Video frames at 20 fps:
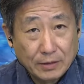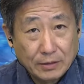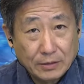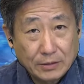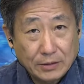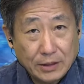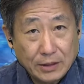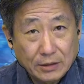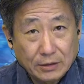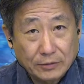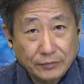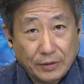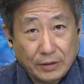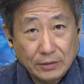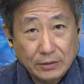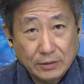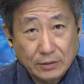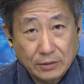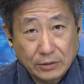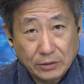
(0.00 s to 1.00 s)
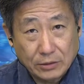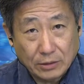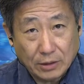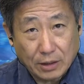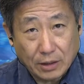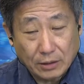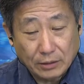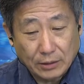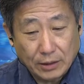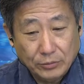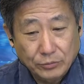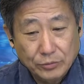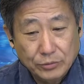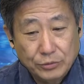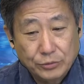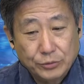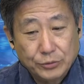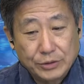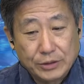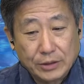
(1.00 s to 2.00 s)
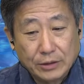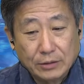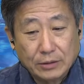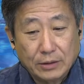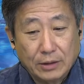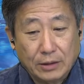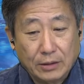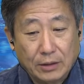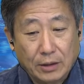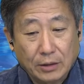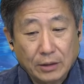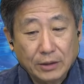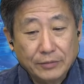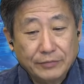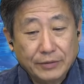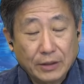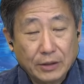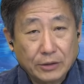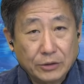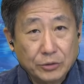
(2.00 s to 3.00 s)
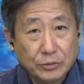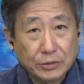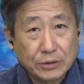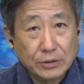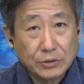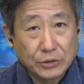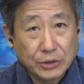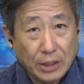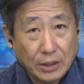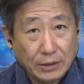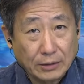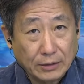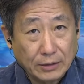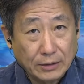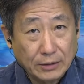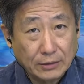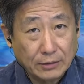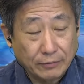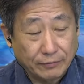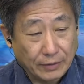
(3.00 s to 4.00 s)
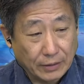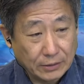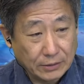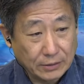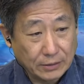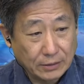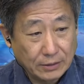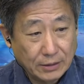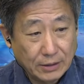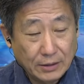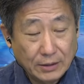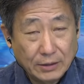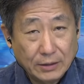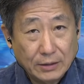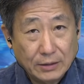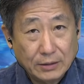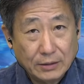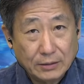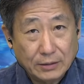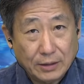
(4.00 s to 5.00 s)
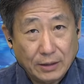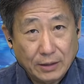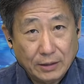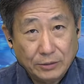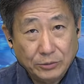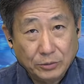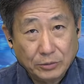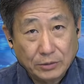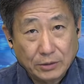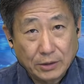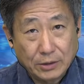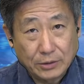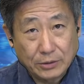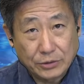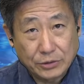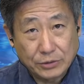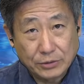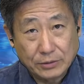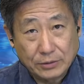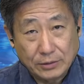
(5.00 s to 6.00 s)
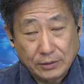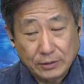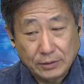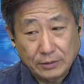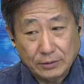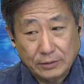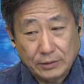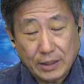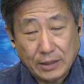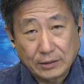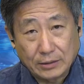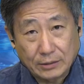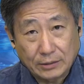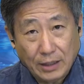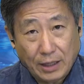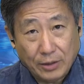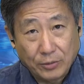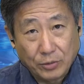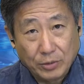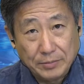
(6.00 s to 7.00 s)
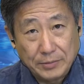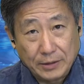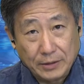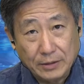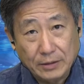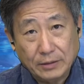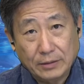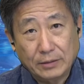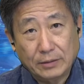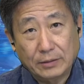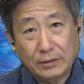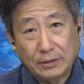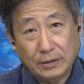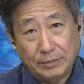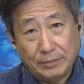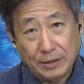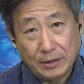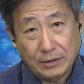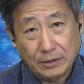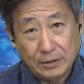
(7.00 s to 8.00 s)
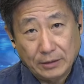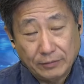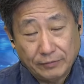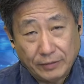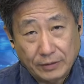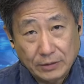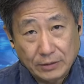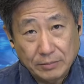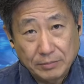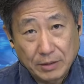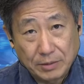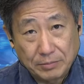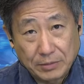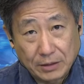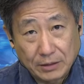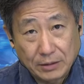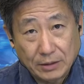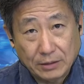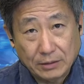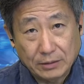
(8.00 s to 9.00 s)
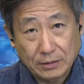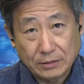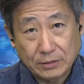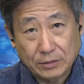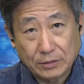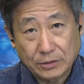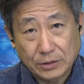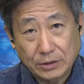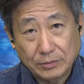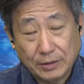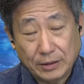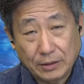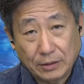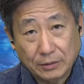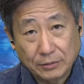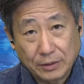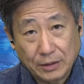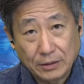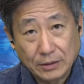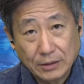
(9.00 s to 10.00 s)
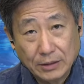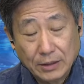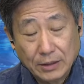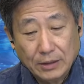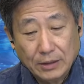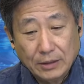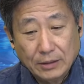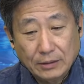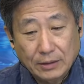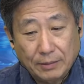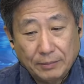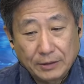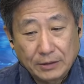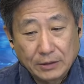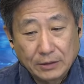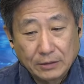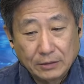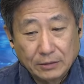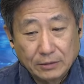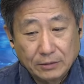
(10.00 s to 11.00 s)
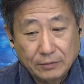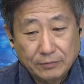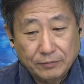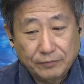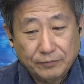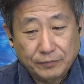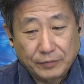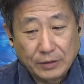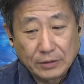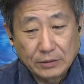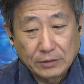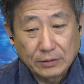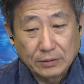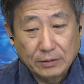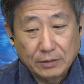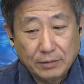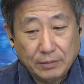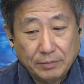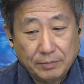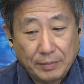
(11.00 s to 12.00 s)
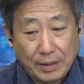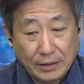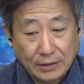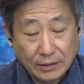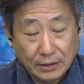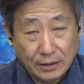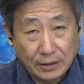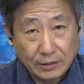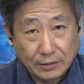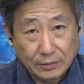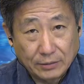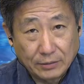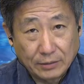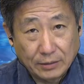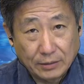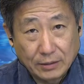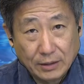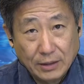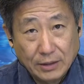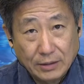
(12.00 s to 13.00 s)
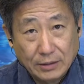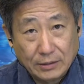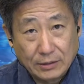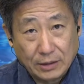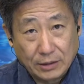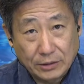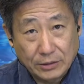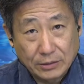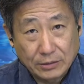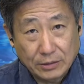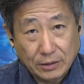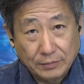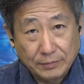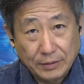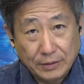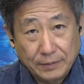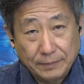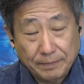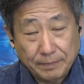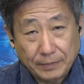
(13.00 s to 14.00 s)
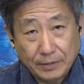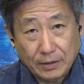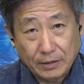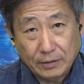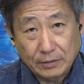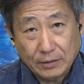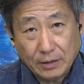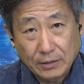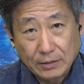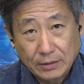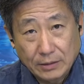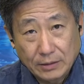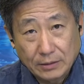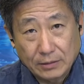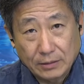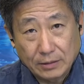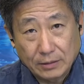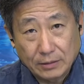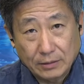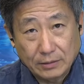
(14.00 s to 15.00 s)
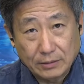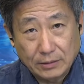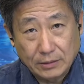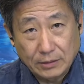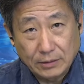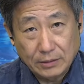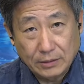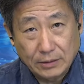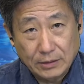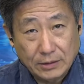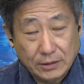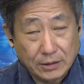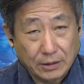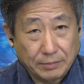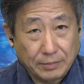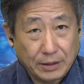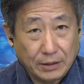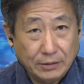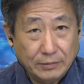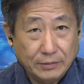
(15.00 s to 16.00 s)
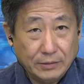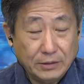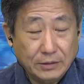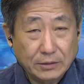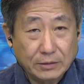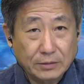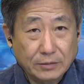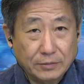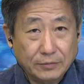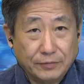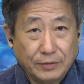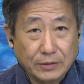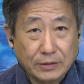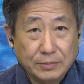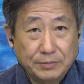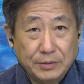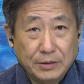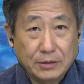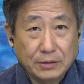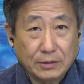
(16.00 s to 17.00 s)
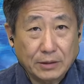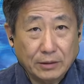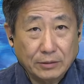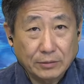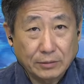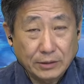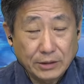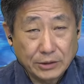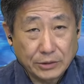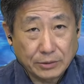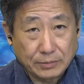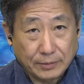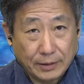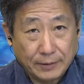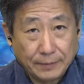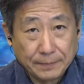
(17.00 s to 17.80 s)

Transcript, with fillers: 这个房子呢是好莱坞巨星啊 Olivia Newton-John 的房子，他用的是那个电影《大国民》里面的那个房子命名的啊，叫世外桃源。他把这个房子买下来以后呢，也是成为呃当地的一景吧，因为这个房子毕竟它有历史嘛。